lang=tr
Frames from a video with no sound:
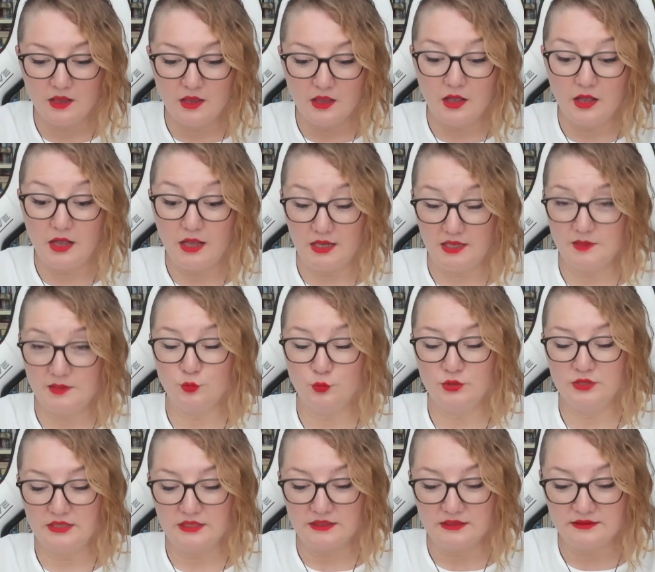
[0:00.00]

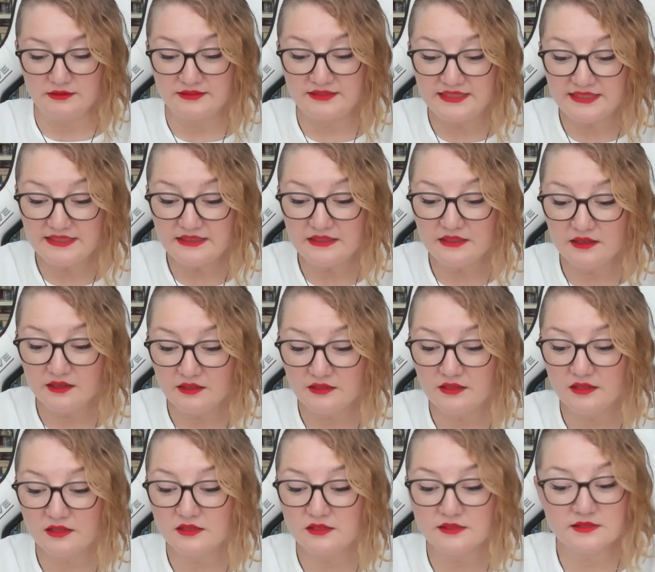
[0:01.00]
Halbuki dinle
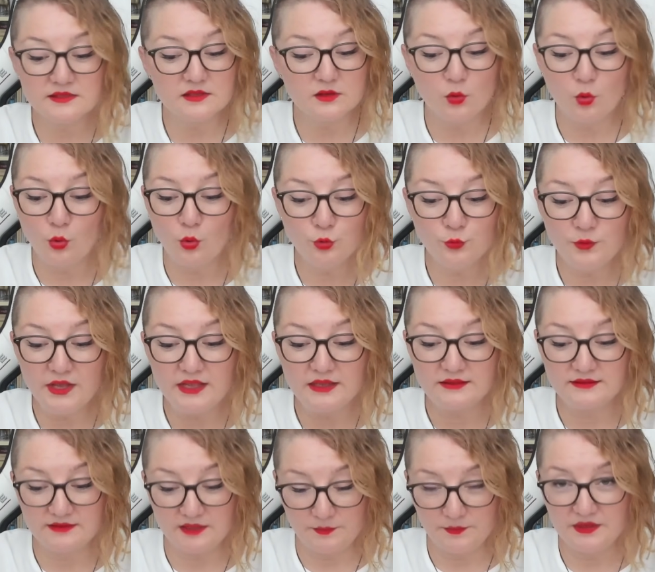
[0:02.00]
alakası
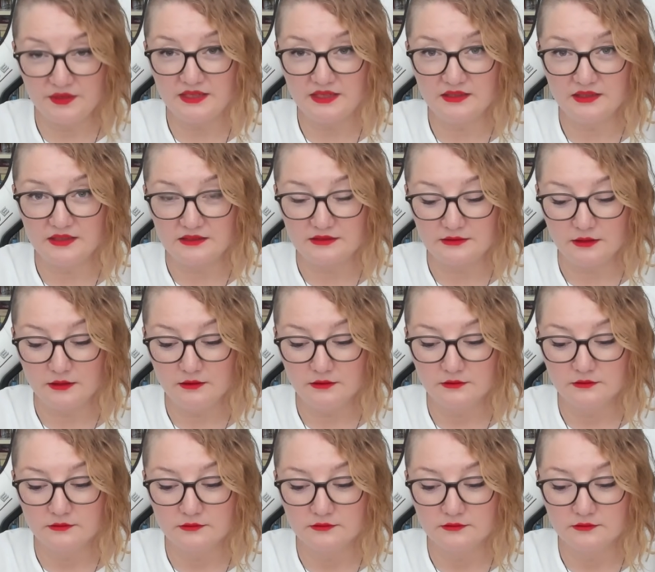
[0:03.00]
olmayan tabakalarda